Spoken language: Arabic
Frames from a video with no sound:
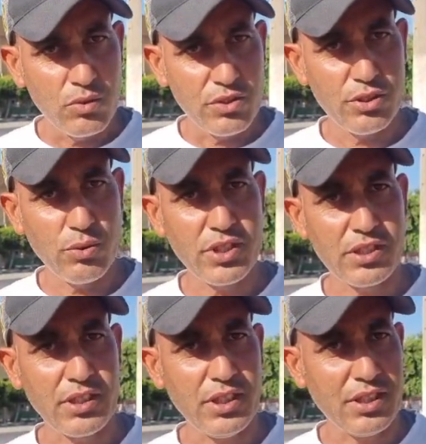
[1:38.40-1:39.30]
جوزة
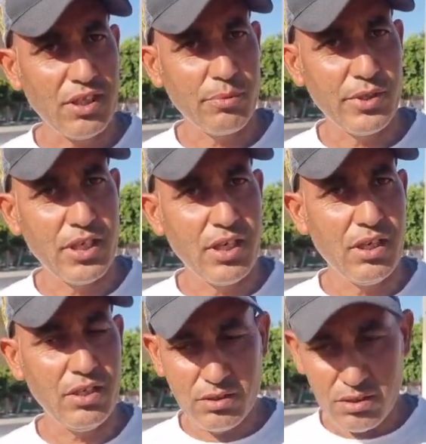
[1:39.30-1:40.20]
تعترف
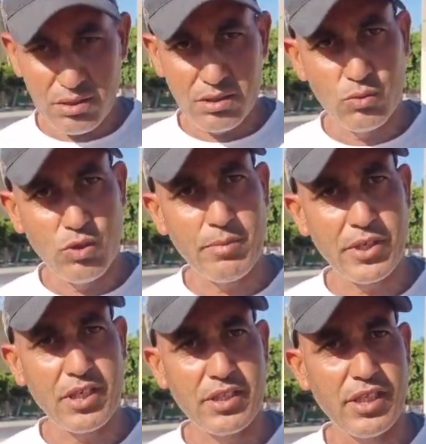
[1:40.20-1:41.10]
بلا نوامر
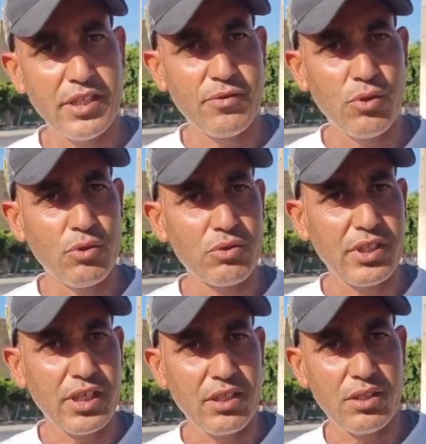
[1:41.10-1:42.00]
ديال التليفون
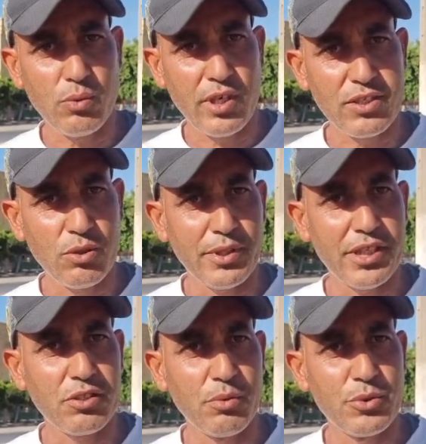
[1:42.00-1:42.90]
تواصلوا
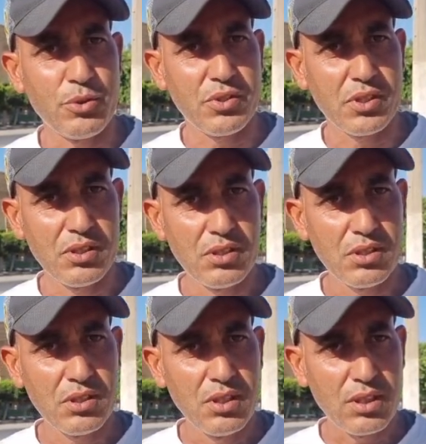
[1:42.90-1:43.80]
بيناتهم بجوج
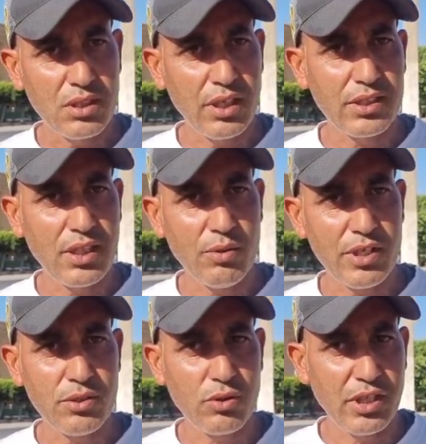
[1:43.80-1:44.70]
كاين
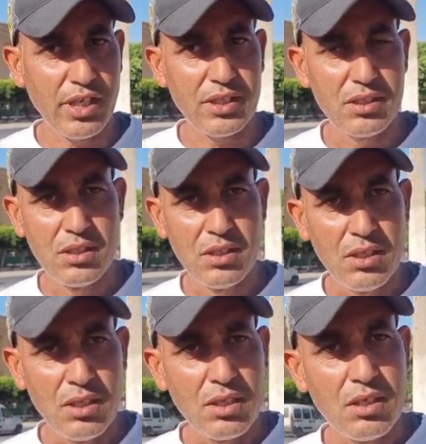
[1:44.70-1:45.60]
التواصل كاين
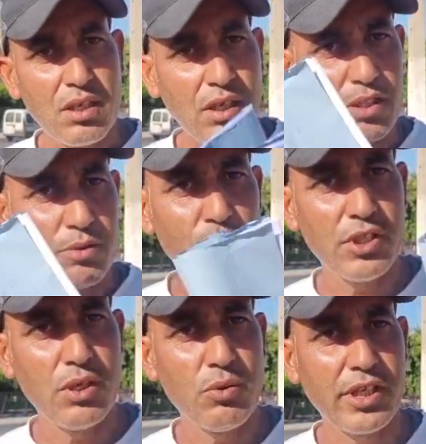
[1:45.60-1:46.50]

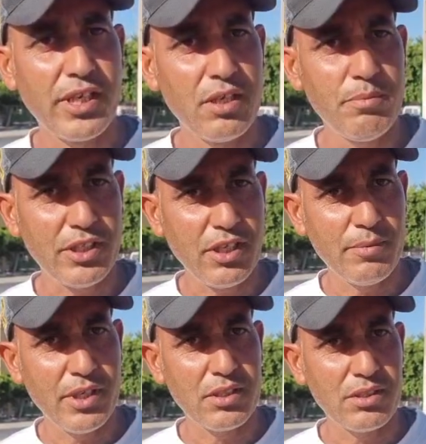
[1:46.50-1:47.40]
قدمونا للوكيل
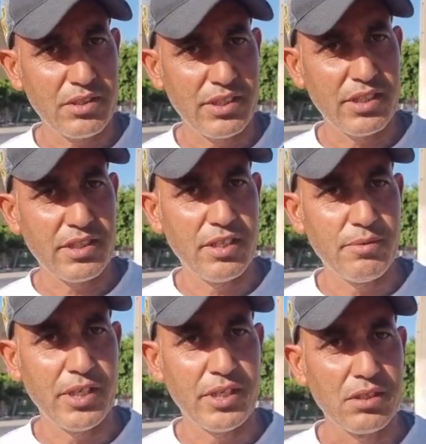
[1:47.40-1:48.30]
المحكمة سيدي
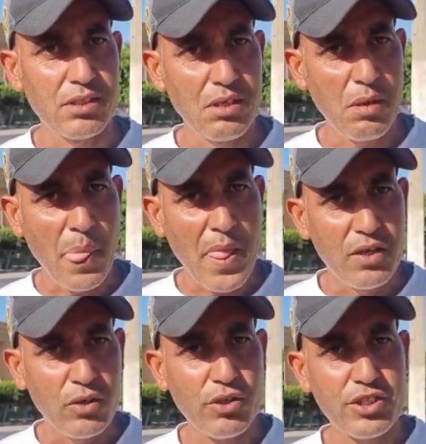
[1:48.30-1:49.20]
سليمان
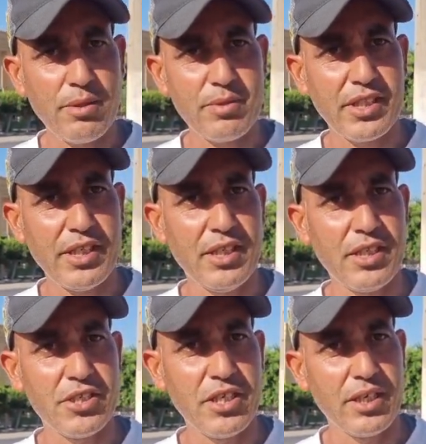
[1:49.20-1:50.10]
خرجنا بتصريح
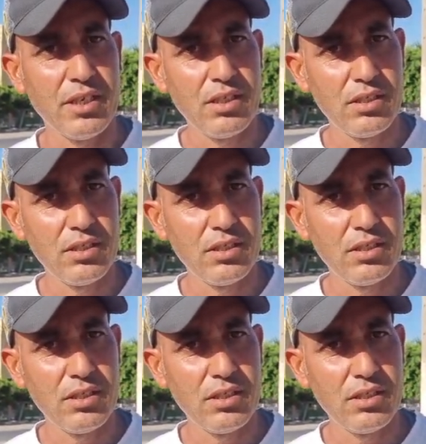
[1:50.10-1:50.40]
لا شيء